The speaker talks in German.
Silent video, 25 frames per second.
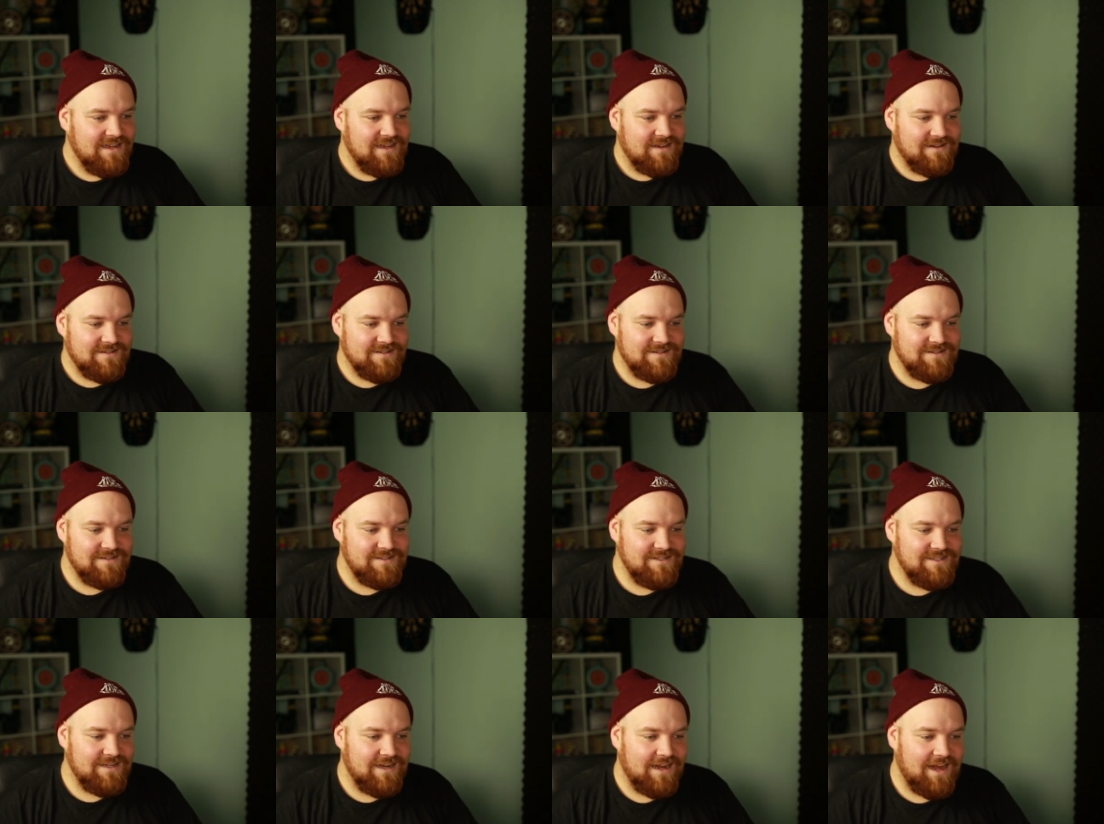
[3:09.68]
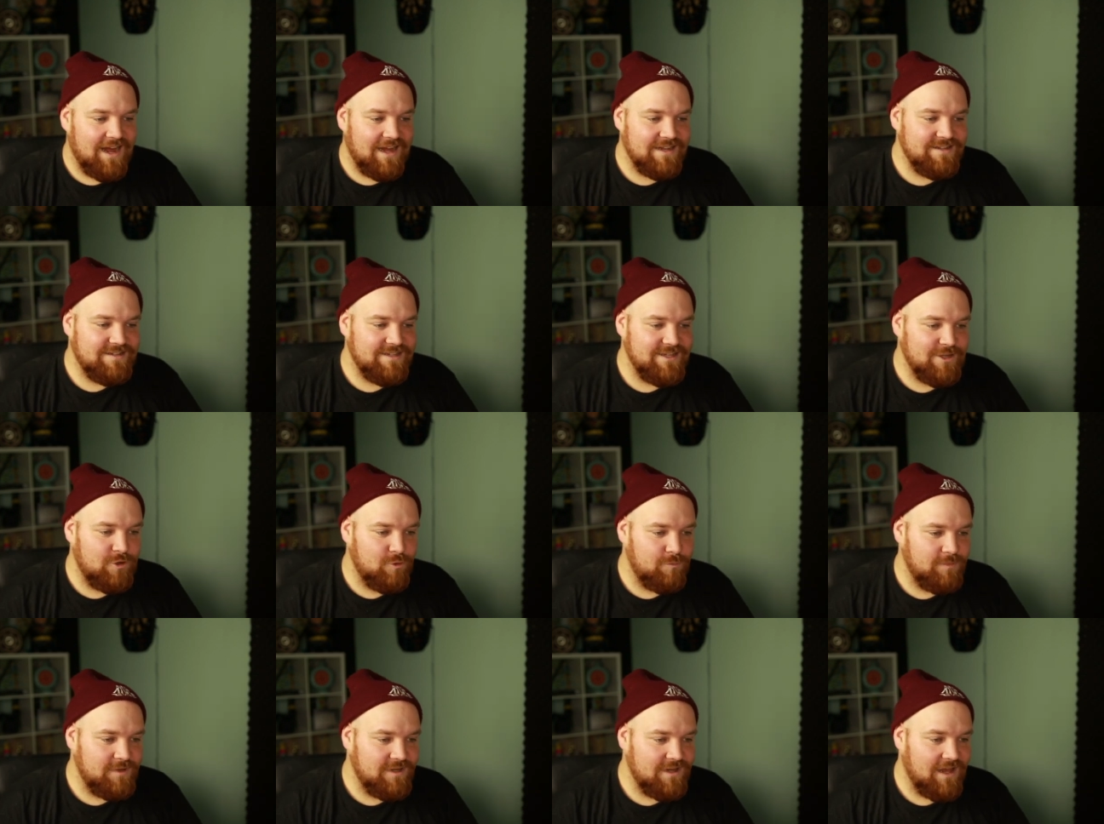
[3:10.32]
Äh, hier
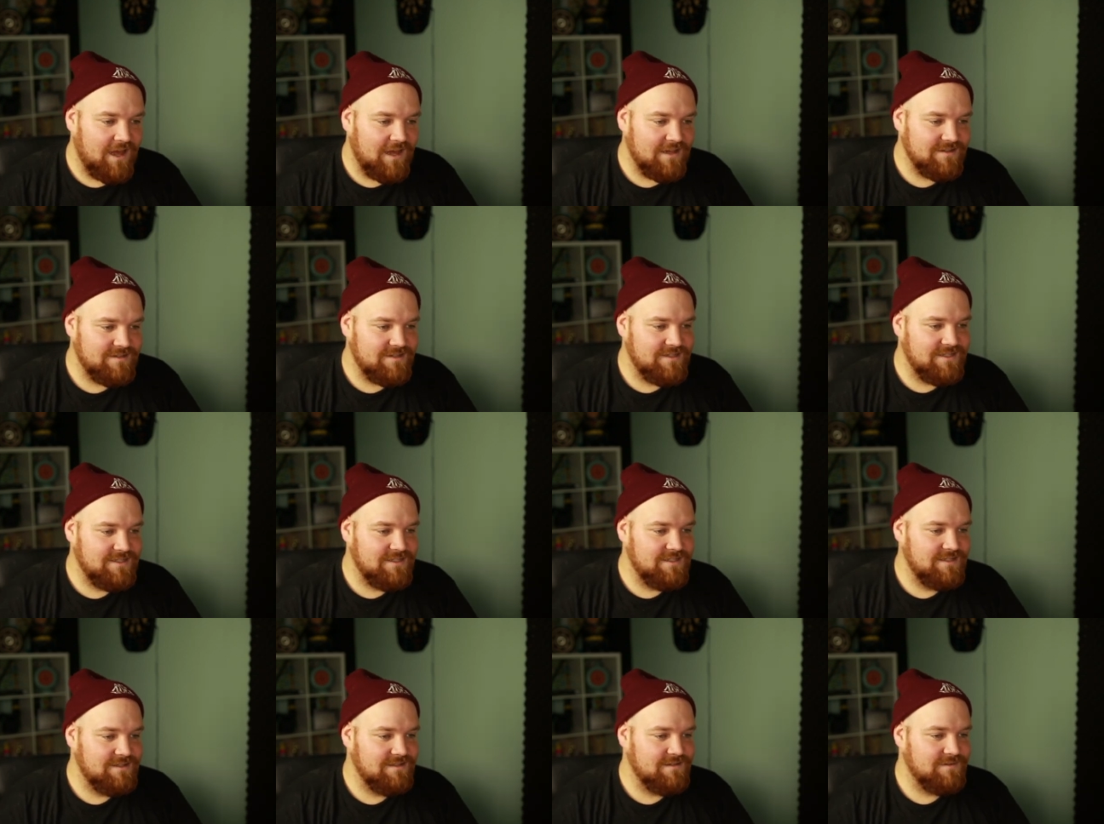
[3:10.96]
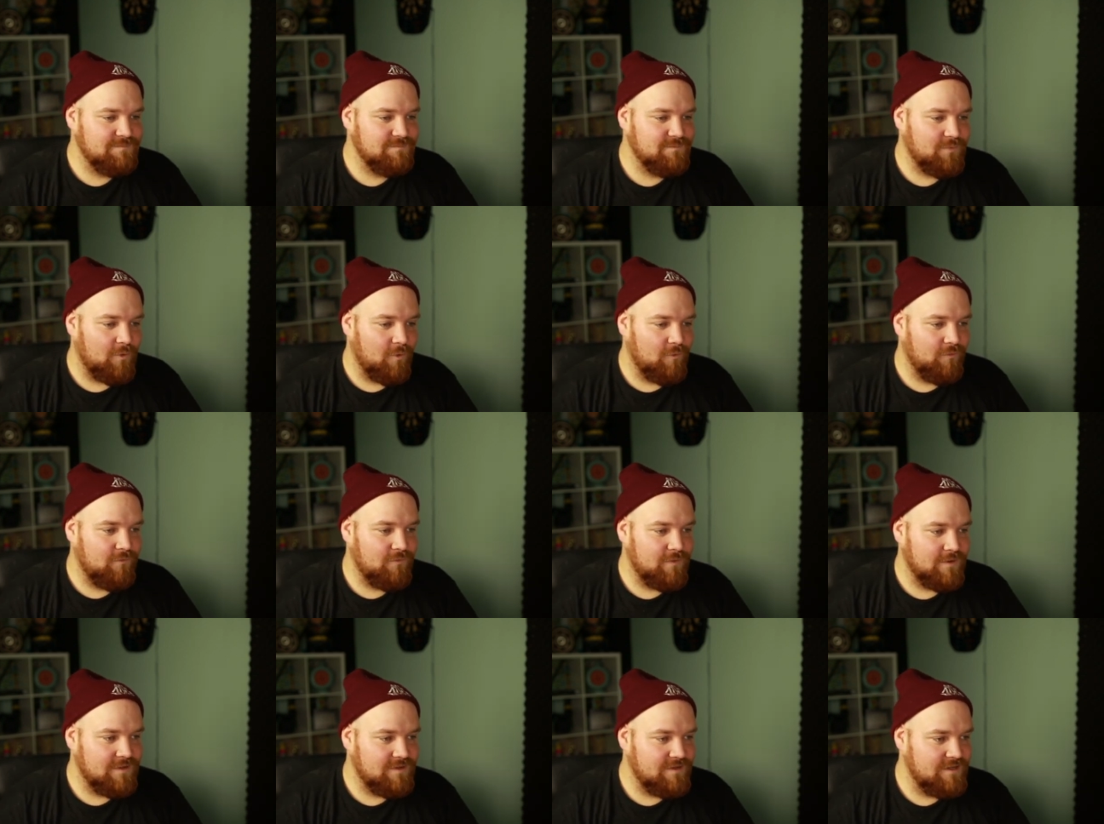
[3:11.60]

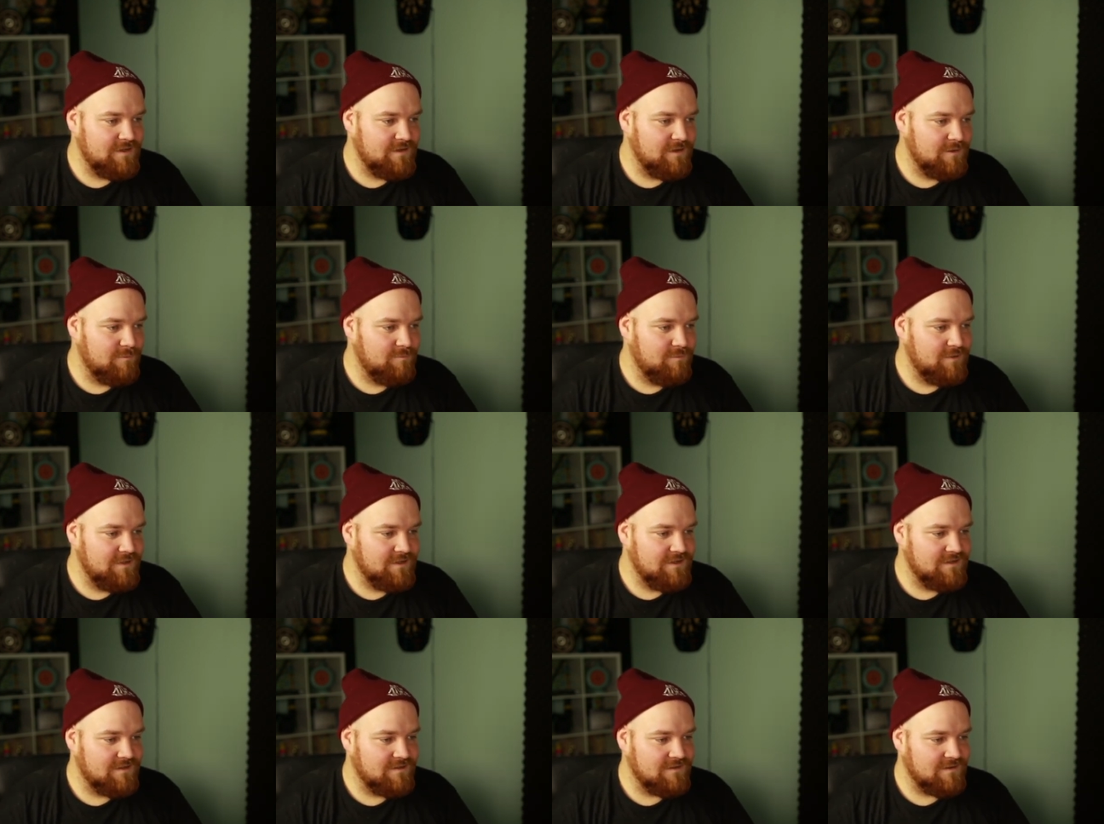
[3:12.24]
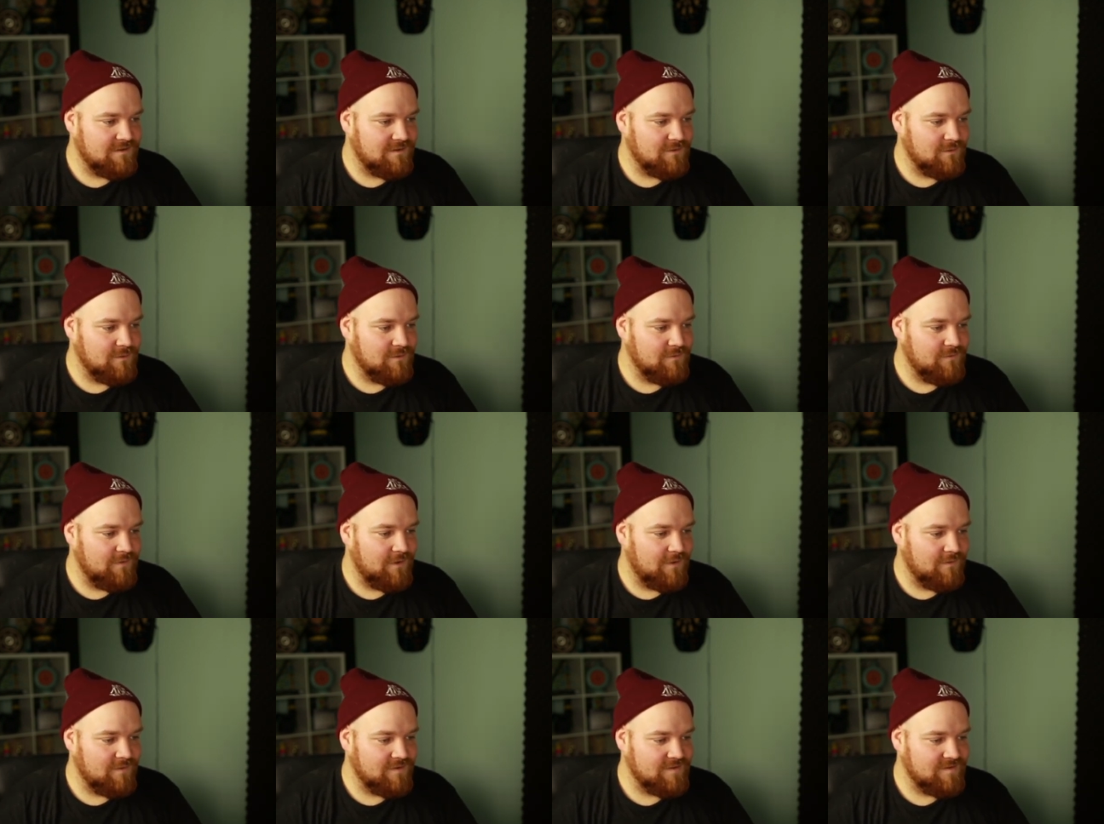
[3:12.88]
Anti-Illuminati-Titelbild äh, äh,
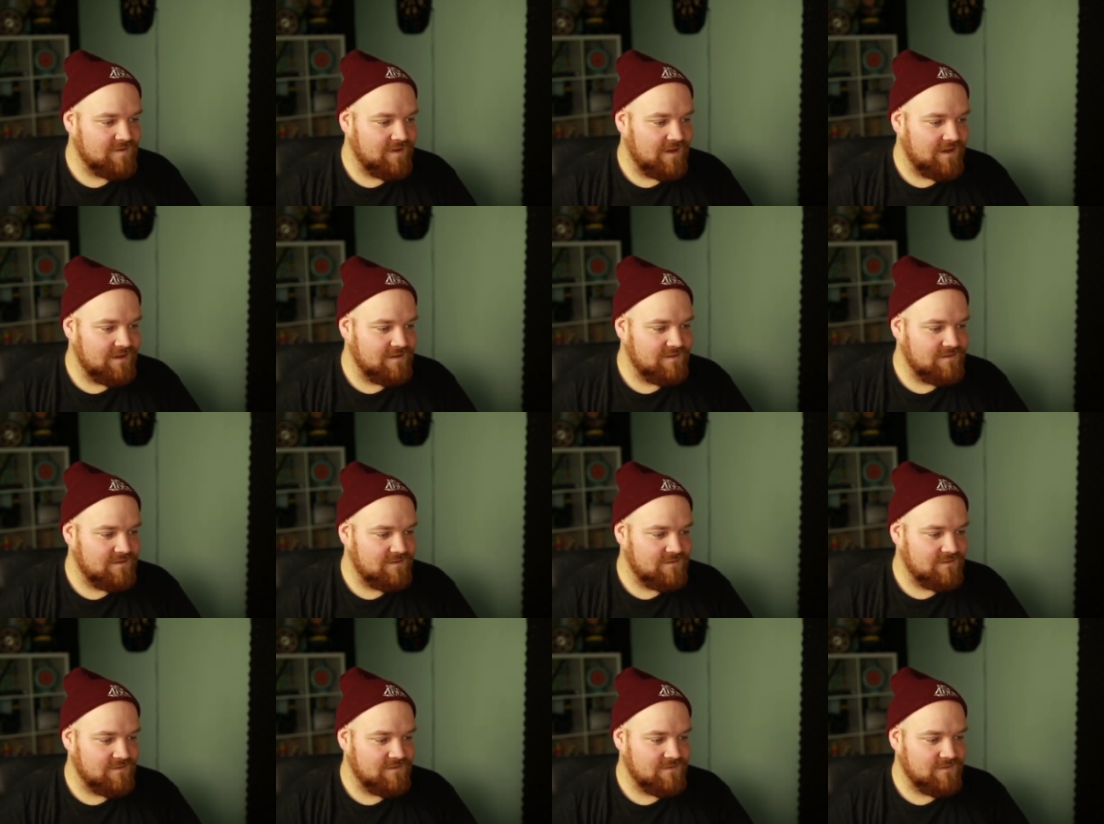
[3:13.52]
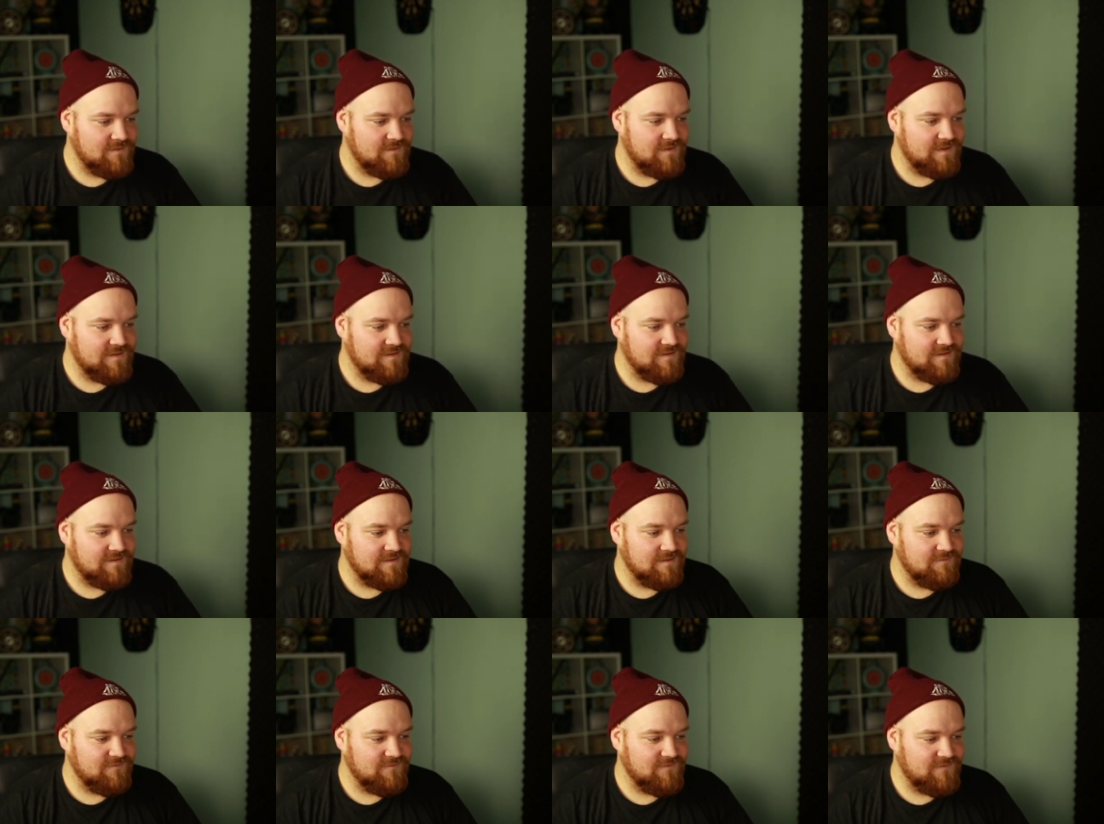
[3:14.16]
irgendwie auf der Seite und
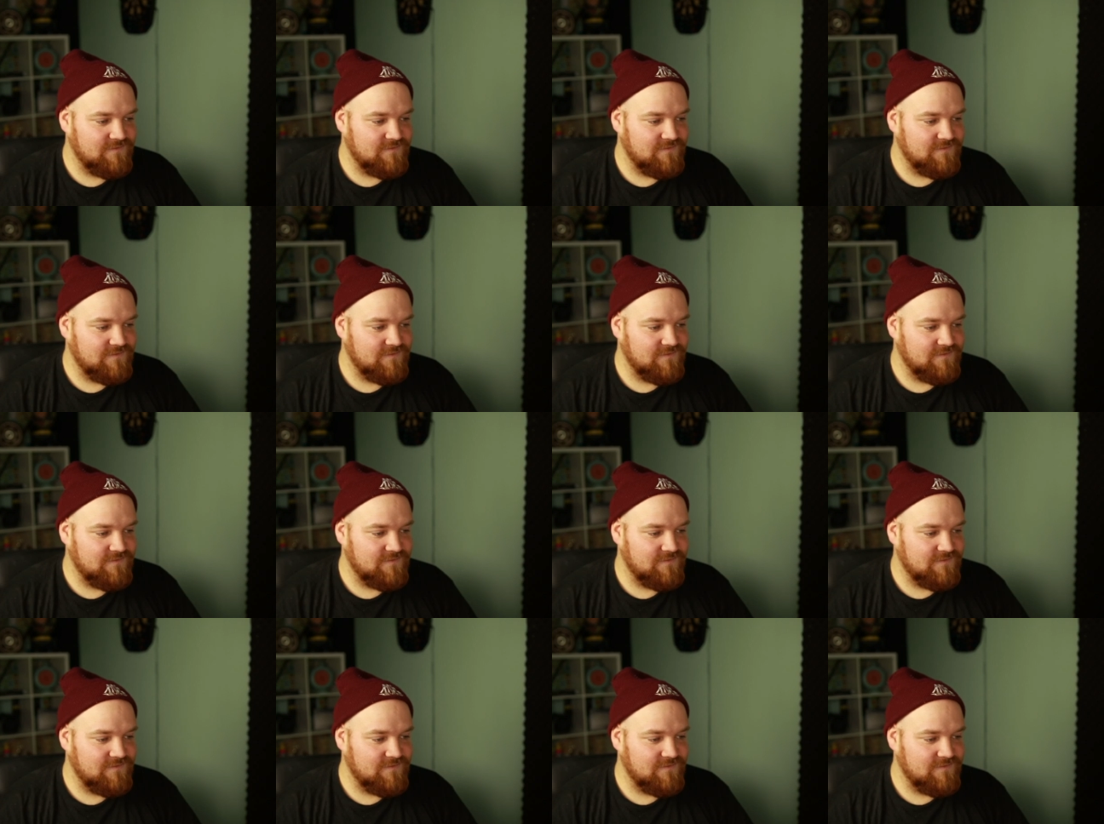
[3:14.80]
sowas.